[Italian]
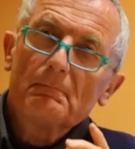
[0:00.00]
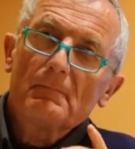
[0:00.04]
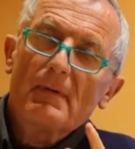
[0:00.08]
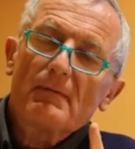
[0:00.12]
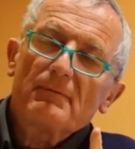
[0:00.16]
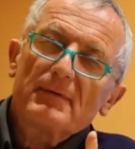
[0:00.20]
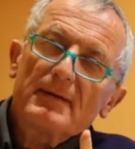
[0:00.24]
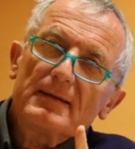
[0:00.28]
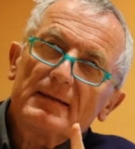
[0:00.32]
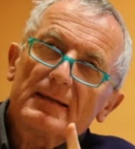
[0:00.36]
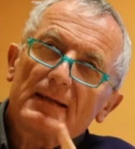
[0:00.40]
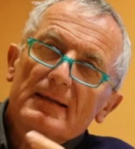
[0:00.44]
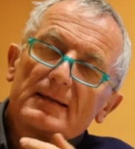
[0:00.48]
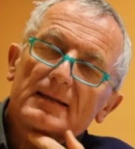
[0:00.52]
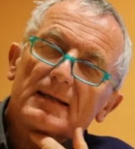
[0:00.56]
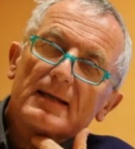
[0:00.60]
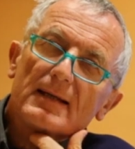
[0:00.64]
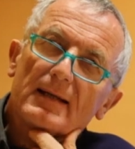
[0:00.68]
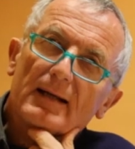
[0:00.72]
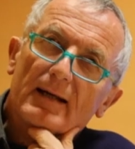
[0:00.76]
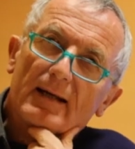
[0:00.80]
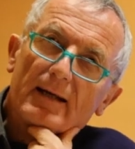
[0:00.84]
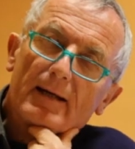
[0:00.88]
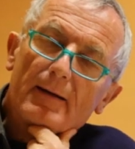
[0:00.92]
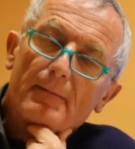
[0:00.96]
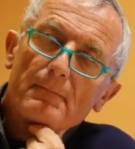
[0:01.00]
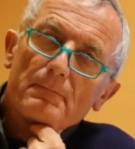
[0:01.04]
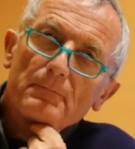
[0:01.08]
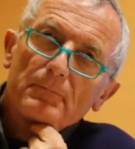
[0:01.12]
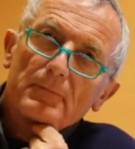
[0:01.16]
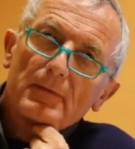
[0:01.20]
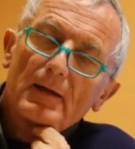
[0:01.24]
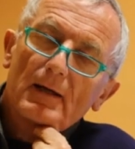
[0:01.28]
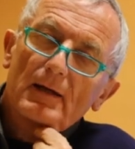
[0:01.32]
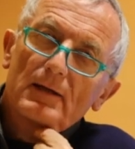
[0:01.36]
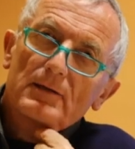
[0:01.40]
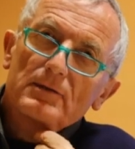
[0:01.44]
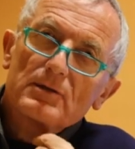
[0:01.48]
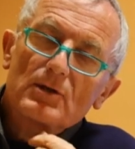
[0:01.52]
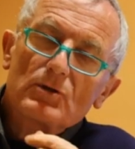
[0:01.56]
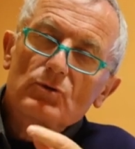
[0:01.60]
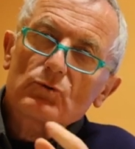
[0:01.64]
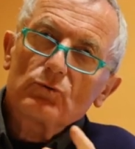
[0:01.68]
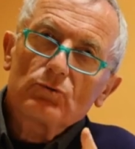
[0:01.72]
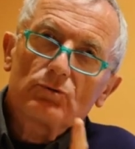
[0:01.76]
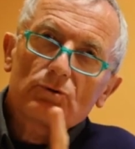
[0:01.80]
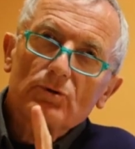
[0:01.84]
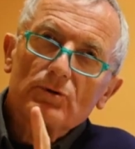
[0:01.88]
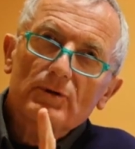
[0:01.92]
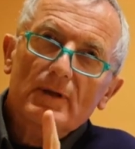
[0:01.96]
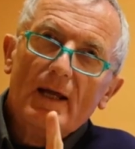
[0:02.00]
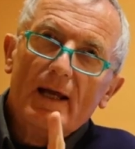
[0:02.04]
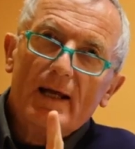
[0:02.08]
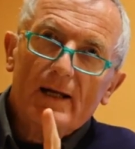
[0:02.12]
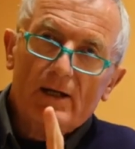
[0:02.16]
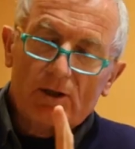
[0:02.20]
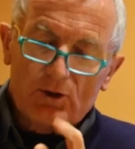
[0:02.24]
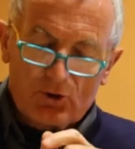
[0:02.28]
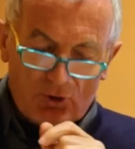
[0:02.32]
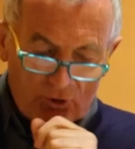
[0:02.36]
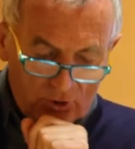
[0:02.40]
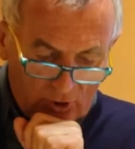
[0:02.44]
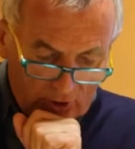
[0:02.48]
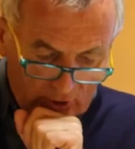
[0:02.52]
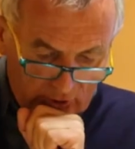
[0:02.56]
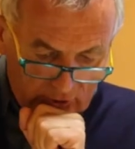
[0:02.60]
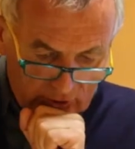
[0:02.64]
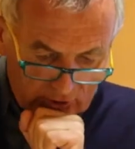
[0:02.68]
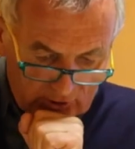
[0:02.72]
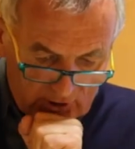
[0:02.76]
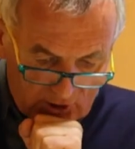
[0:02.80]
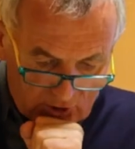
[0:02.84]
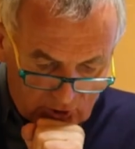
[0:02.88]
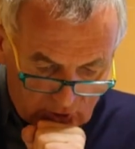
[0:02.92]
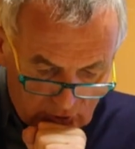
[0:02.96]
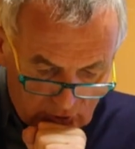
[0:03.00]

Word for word: Ma viene da dire, Gesù non è risorto da